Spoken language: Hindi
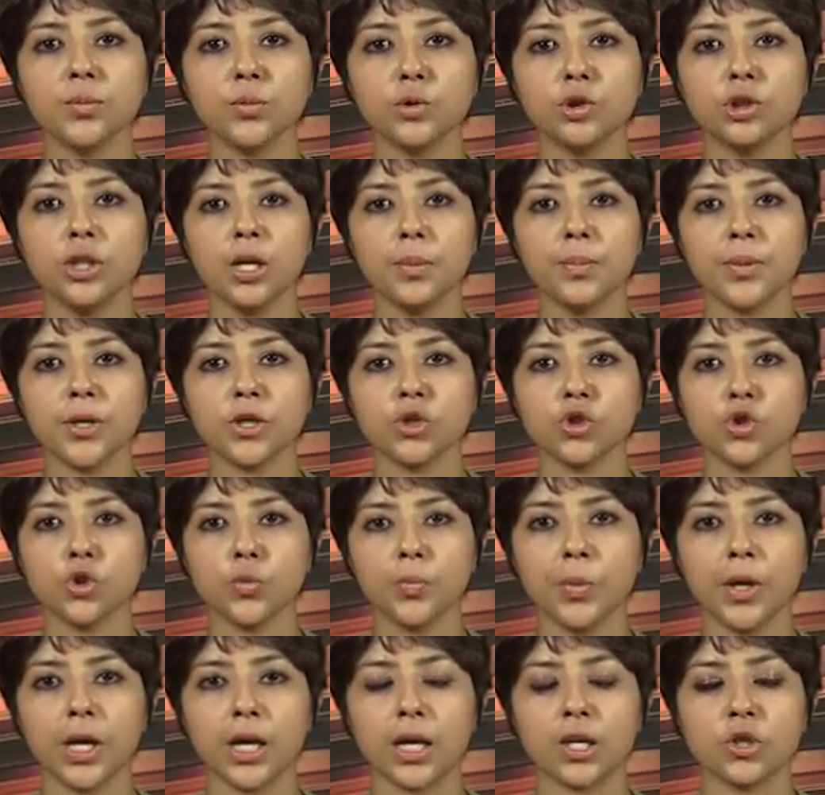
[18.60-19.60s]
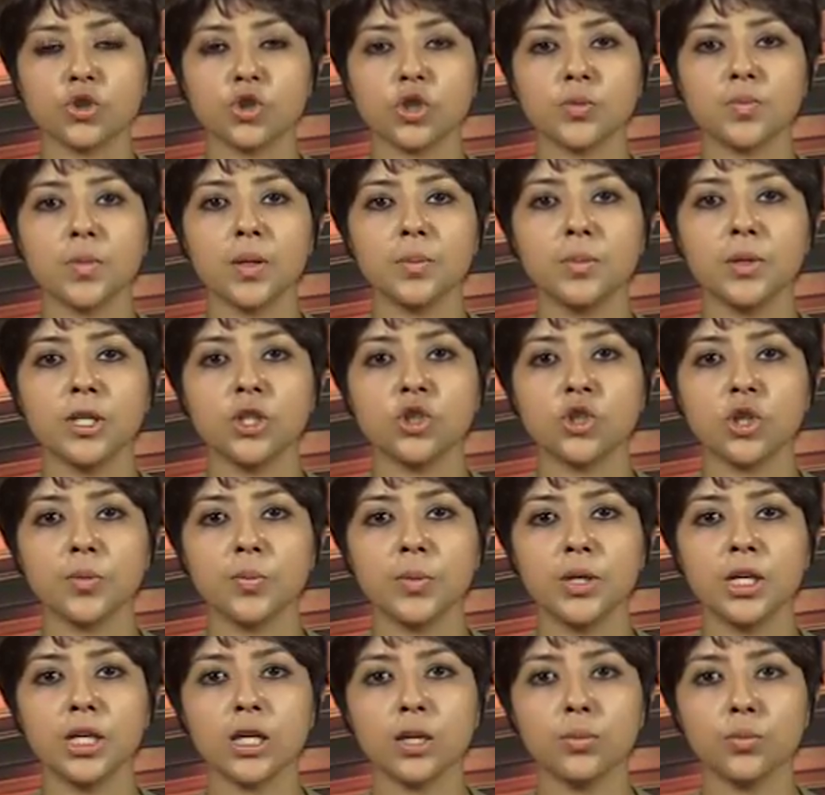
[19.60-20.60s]
के मुद्दे पर चुप हैं जिसमें
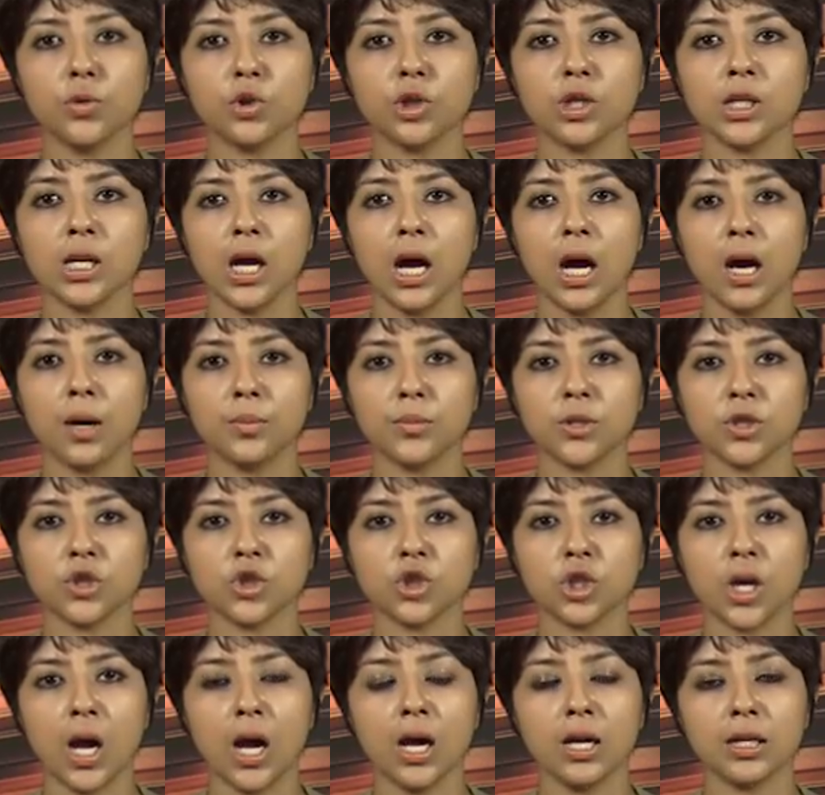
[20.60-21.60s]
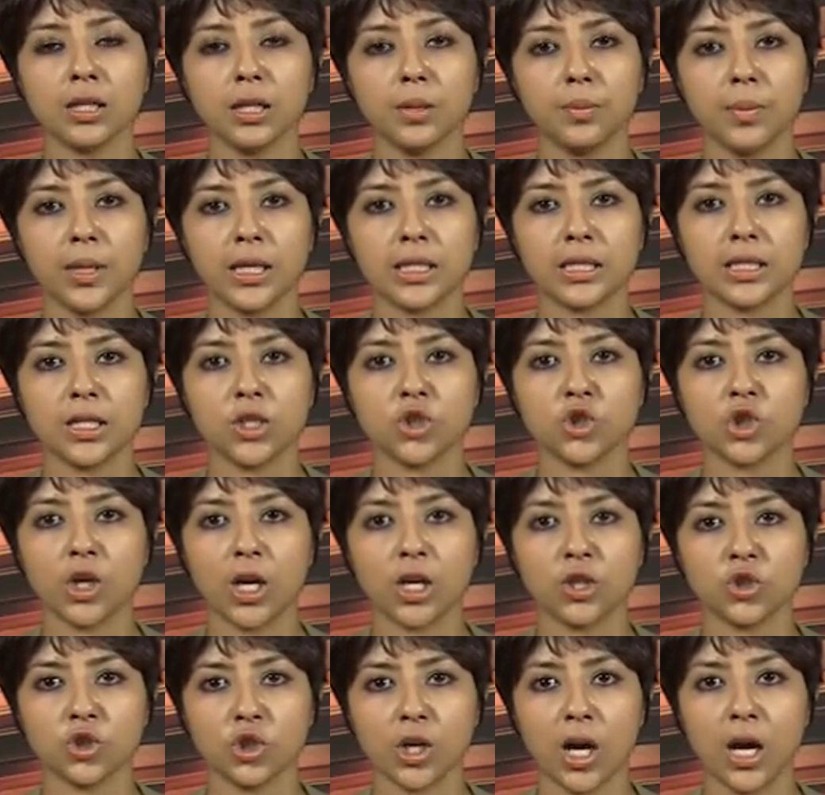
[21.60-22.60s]
बीजेपी के मुखिया अमित शाह के बेटे
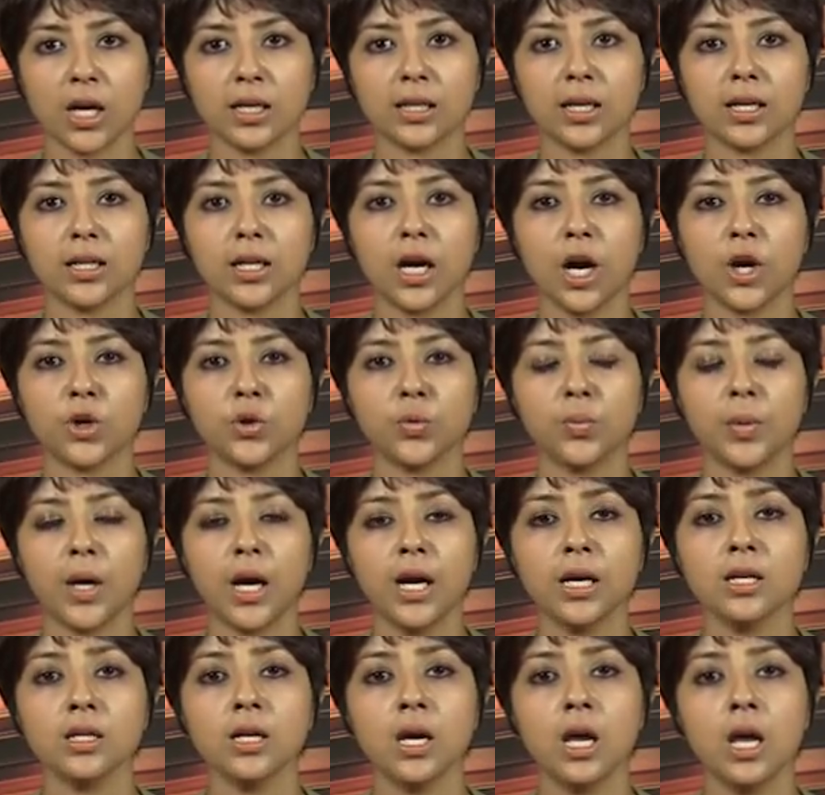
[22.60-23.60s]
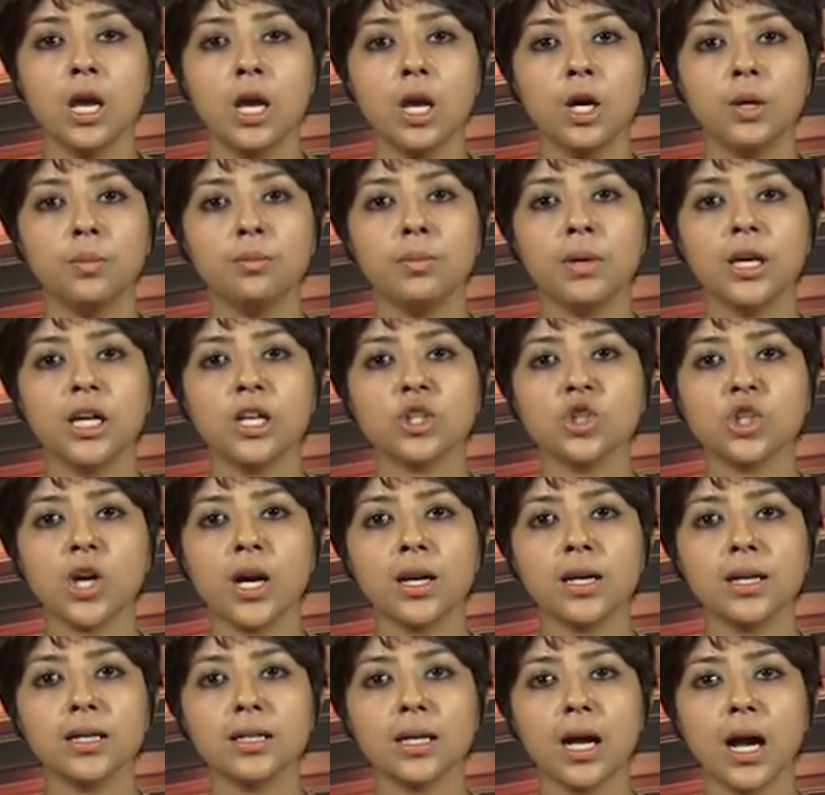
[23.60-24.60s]
जय शाह के कारोबार में
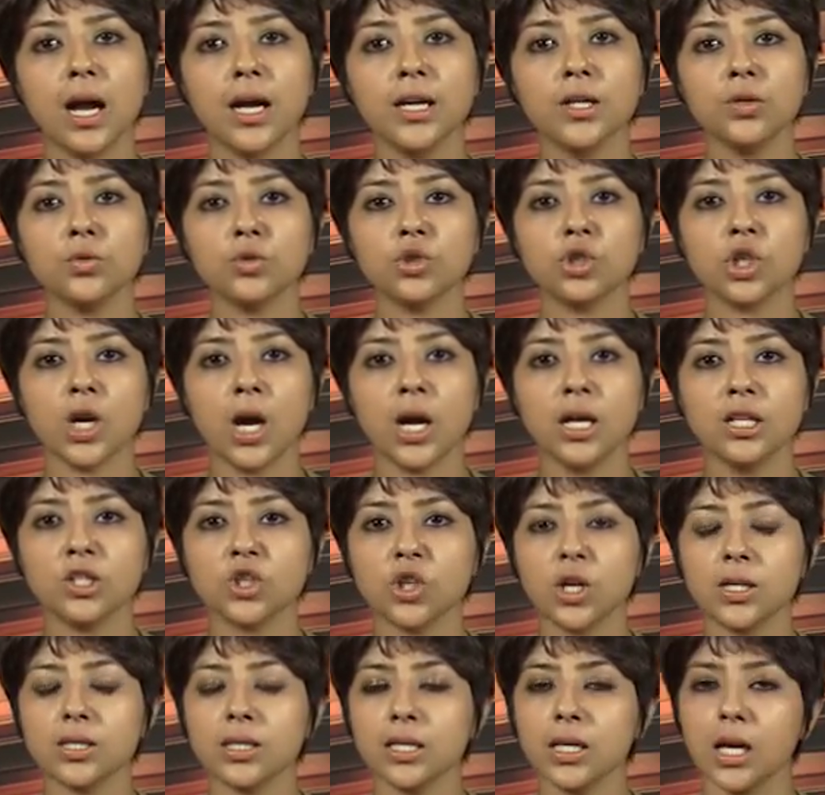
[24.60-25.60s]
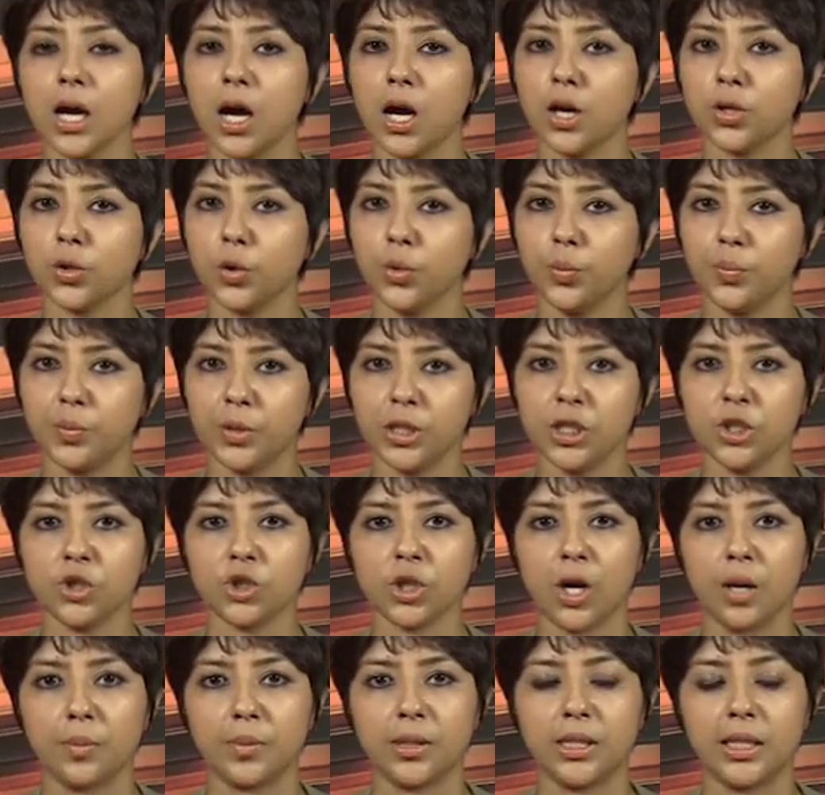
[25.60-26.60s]
अचानक आई उछाल जैसे आरोप भी
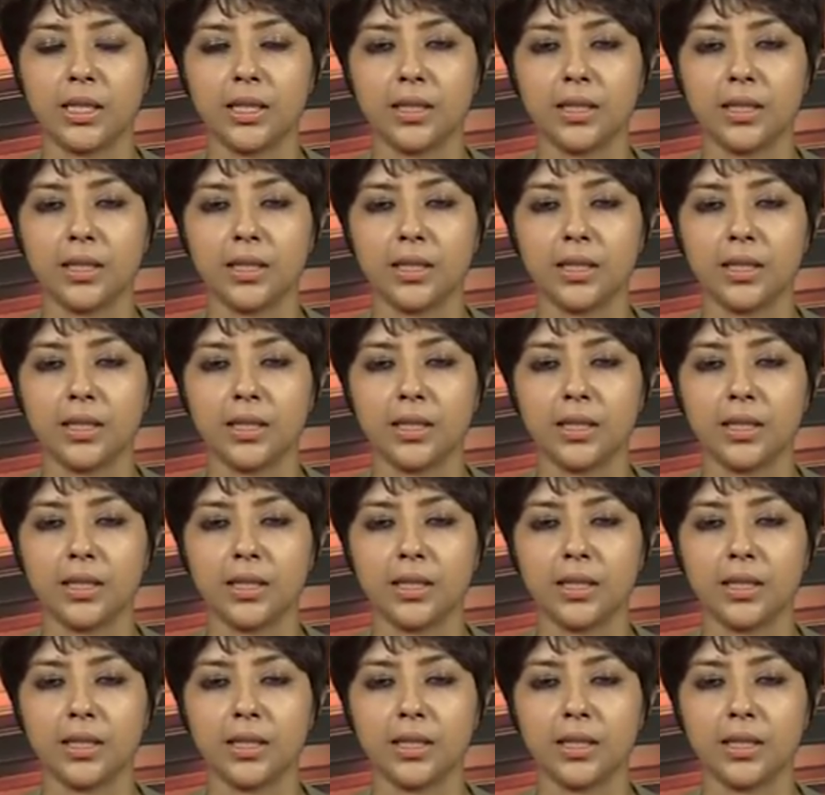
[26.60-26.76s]
शामिल